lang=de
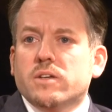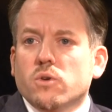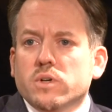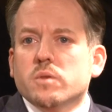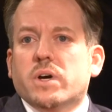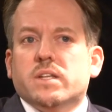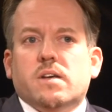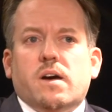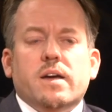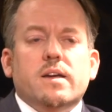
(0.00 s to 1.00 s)
jungen
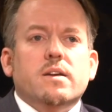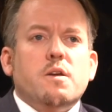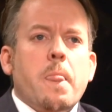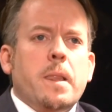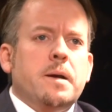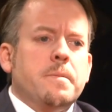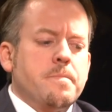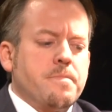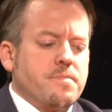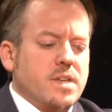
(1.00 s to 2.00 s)
Partei
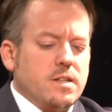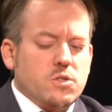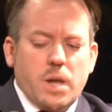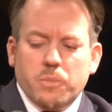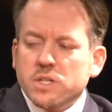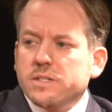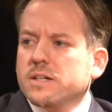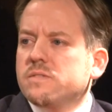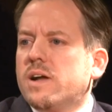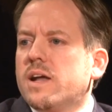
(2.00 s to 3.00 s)
zu der
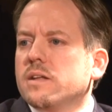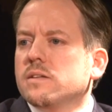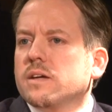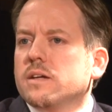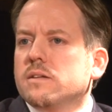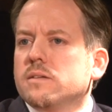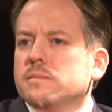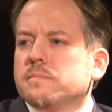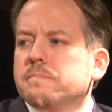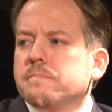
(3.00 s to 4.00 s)
Bundestagswahl
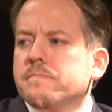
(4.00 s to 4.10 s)
antreten.